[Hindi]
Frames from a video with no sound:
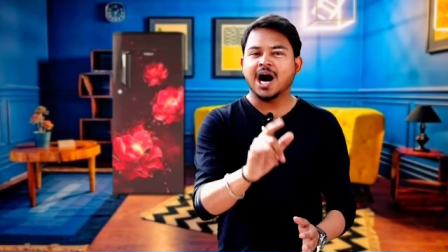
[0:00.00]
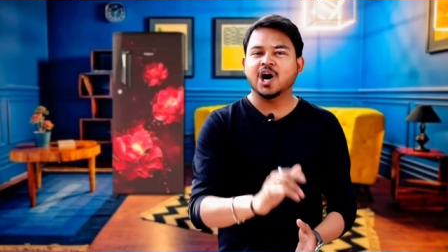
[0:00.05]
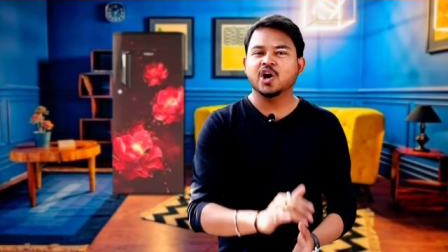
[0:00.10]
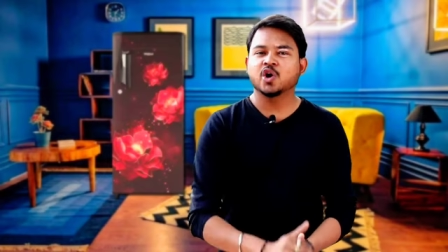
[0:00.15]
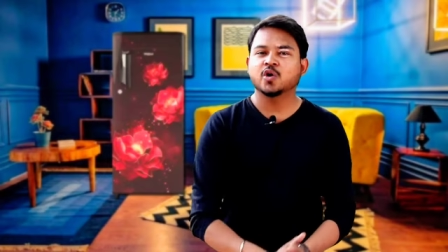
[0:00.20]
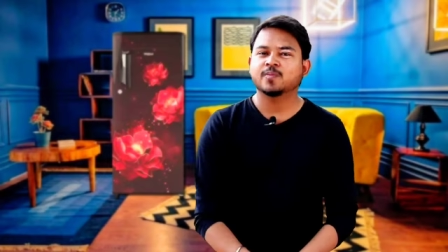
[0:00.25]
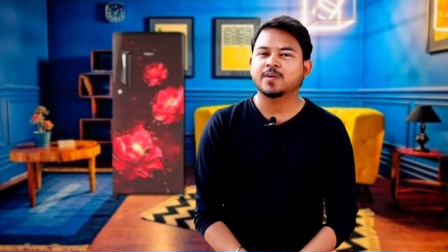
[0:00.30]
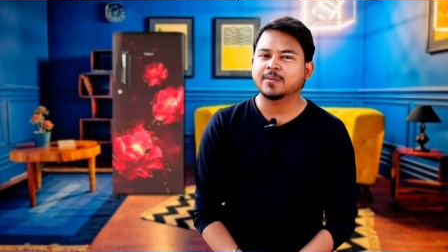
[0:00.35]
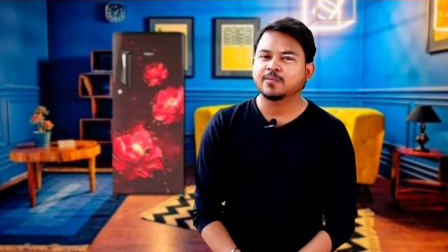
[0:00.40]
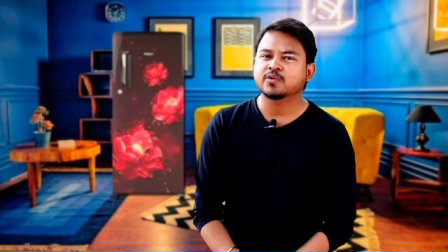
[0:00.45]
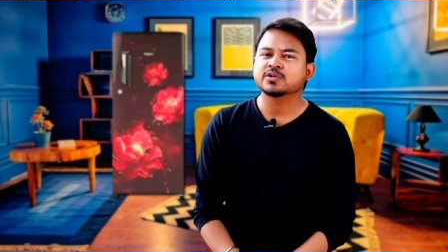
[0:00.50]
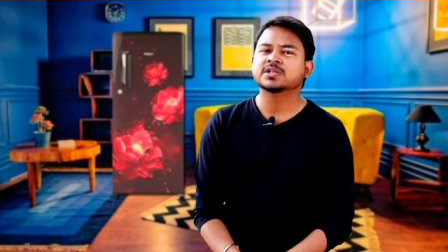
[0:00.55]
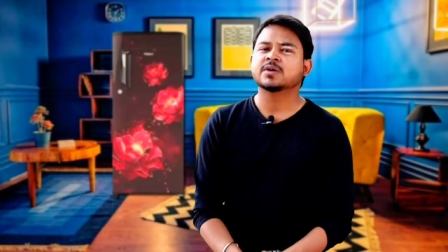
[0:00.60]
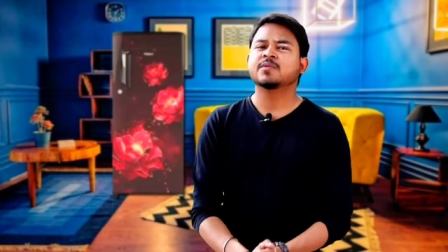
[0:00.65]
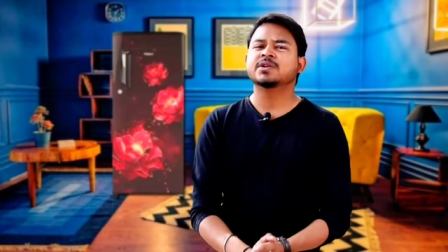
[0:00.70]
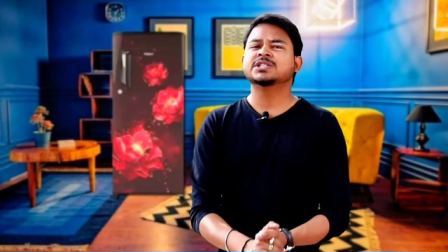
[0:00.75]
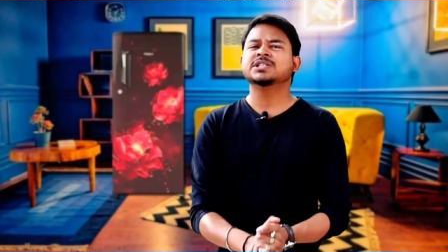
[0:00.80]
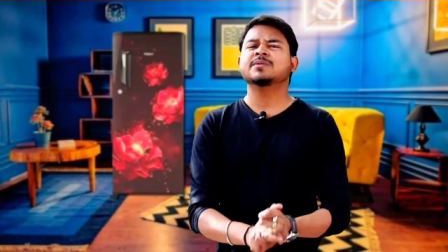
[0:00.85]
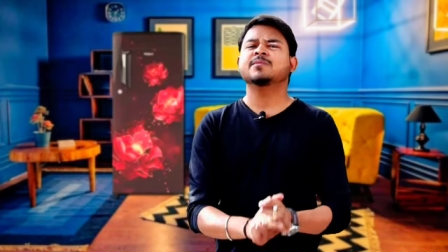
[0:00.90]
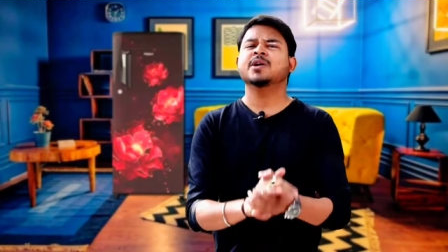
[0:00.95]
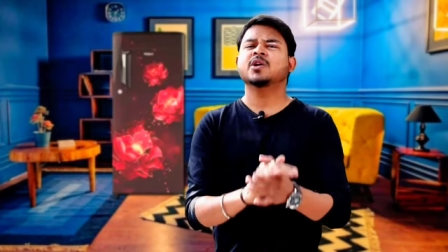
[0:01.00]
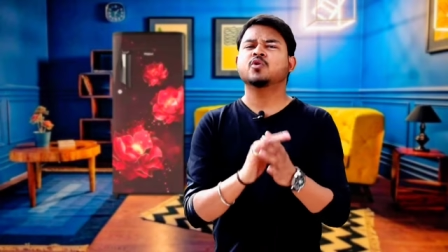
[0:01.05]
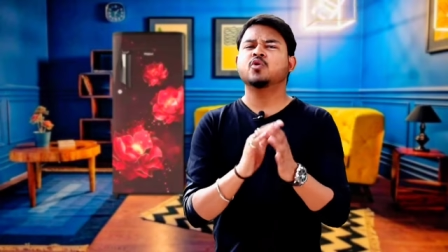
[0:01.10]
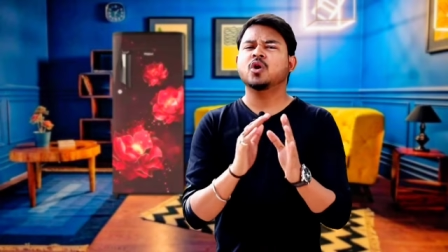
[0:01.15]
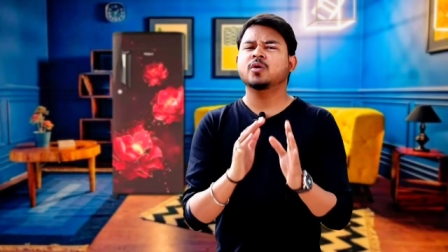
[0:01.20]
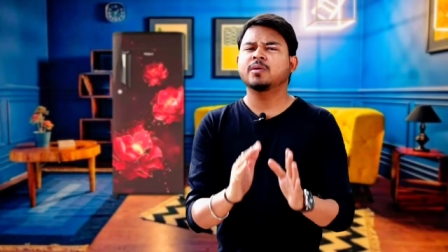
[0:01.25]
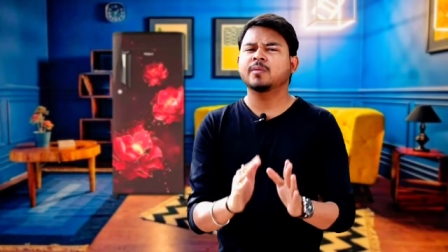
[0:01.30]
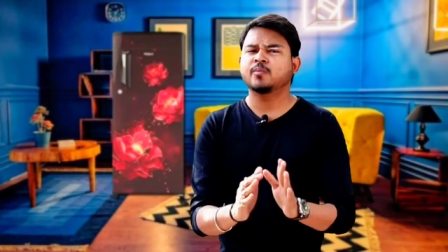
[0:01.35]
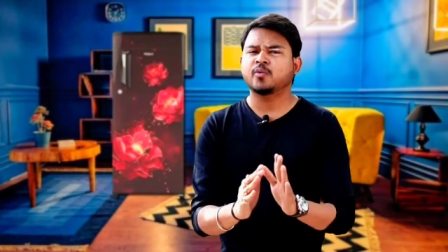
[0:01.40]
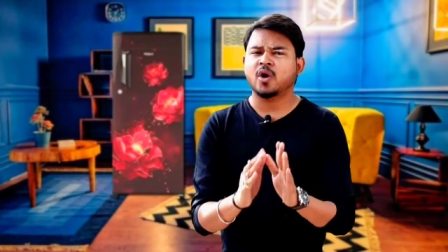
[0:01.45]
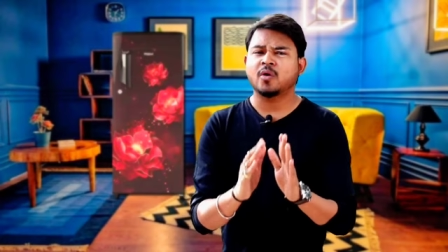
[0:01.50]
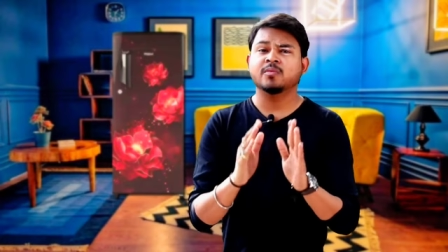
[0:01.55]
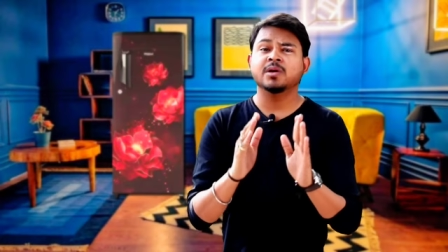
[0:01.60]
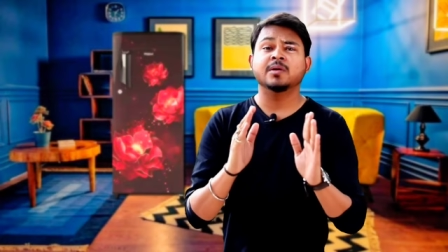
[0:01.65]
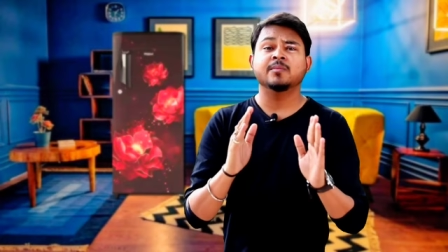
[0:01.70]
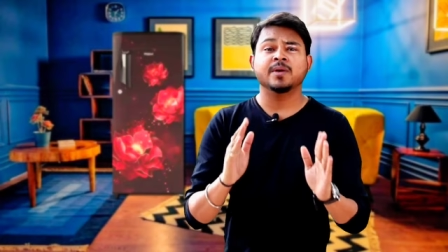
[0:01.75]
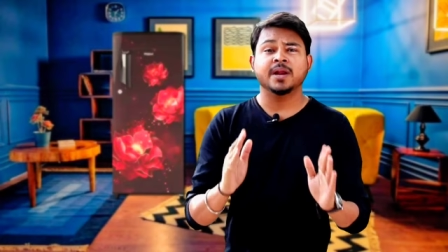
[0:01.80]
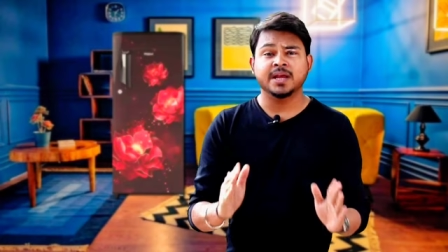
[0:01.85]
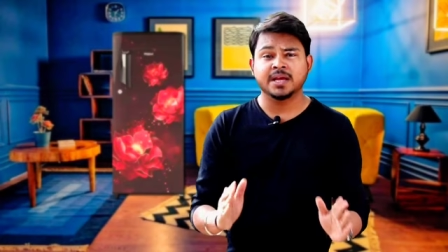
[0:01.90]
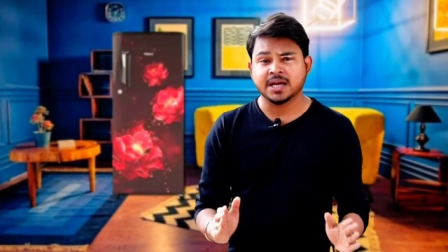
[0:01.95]
आई होप आपको समझने में कोई भी
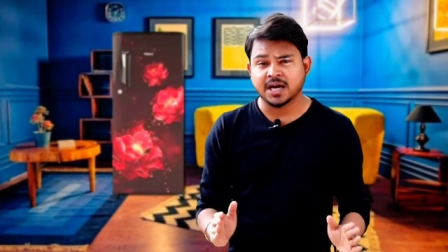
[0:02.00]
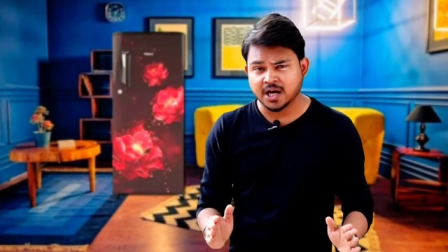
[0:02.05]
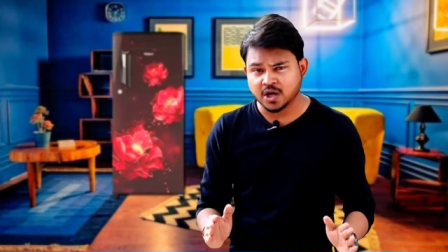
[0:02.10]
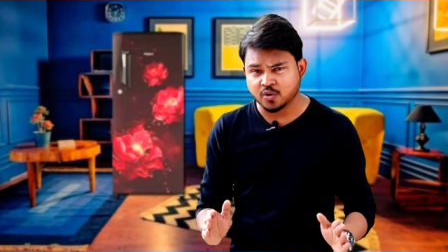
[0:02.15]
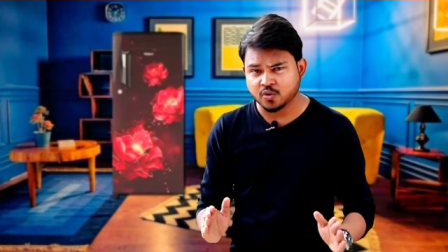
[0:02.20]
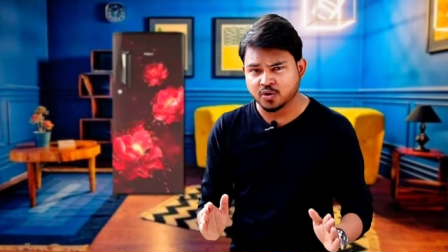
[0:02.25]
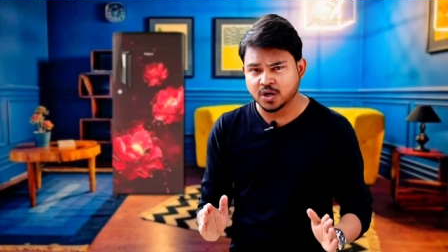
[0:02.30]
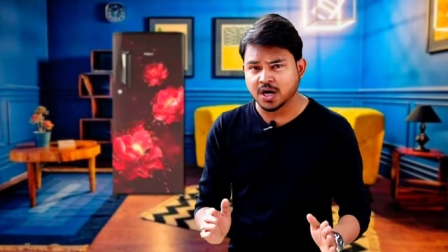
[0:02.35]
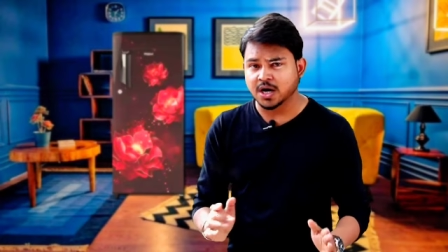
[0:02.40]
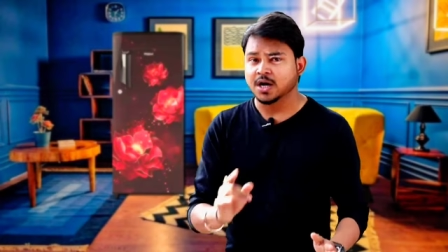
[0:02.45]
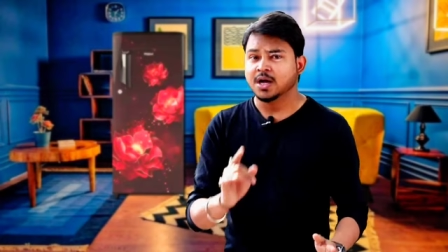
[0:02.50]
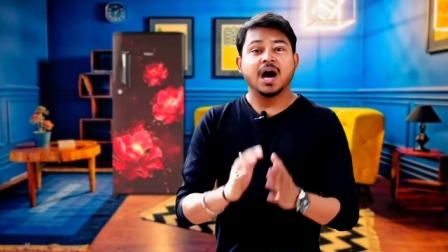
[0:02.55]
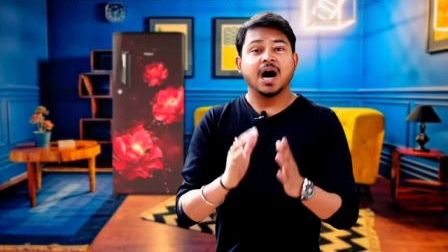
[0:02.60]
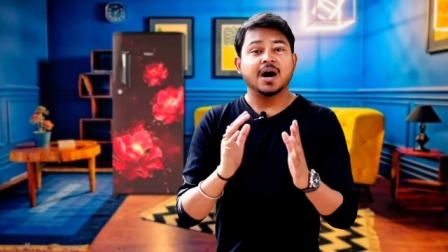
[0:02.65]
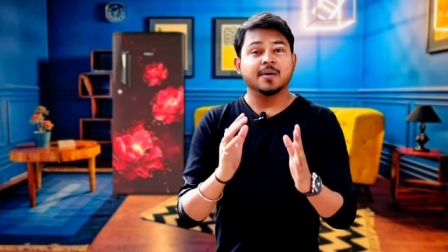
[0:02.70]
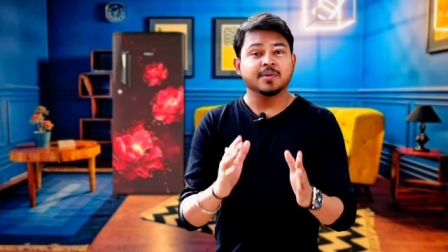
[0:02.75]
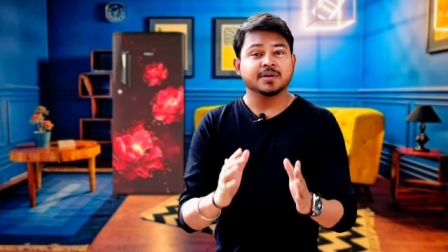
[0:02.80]
प्रॉब्लम नहीं आया होगा